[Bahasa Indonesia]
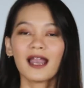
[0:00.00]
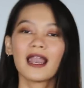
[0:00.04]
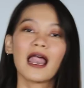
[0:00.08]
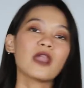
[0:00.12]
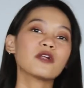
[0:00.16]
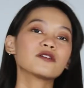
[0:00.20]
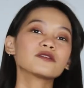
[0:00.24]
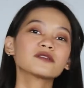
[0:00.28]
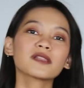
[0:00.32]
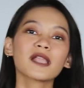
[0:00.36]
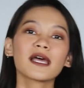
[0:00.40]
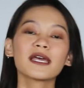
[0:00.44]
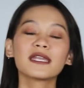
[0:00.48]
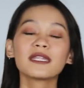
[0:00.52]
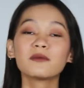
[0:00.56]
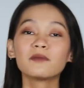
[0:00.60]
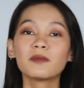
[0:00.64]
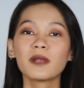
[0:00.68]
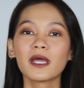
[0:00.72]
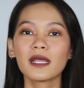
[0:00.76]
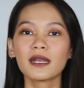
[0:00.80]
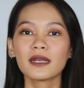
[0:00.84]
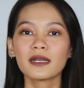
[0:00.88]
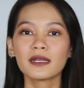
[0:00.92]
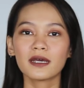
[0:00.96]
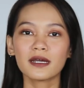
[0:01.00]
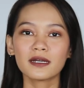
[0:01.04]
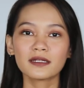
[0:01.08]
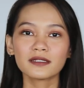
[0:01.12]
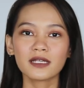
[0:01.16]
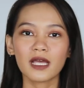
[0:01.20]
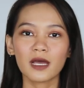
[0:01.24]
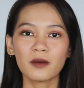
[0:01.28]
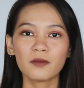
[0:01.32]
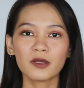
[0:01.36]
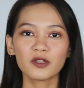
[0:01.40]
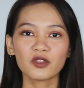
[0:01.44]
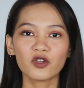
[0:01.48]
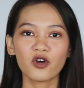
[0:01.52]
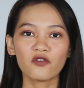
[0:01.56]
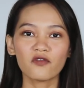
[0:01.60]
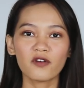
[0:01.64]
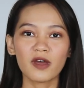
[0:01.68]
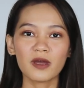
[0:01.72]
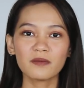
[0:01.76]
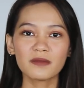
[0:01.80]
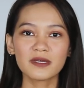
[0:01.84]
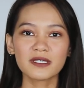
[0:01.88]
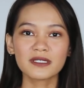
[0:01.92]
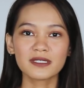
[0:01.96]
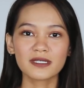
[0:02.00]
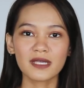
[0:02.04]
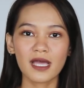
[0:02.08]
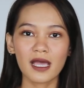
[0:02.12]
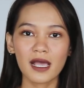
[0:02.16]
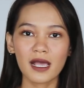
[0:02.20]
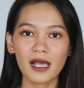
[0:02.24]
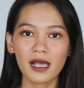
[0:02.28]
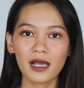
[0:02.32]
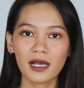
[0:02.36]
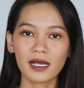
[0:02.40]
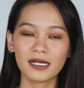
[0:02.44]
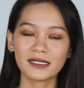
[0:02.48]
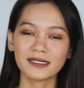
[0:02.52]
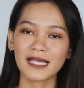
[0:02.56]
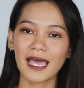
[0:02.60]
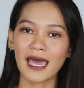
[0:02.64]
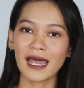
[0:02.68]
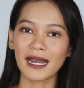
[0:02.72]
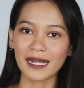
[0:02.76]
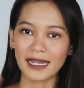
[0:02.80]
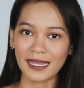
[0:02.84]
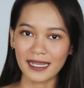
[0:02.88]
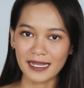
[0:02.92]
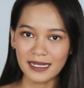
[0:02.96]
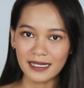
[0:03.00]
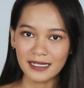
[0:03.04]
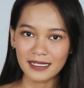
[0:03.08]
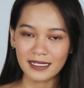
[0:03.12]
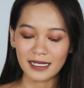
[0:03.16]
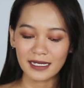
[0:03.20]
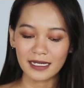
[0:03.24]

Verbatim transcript: Lalu setelah di blender sahabat Nova bisa uh, saring.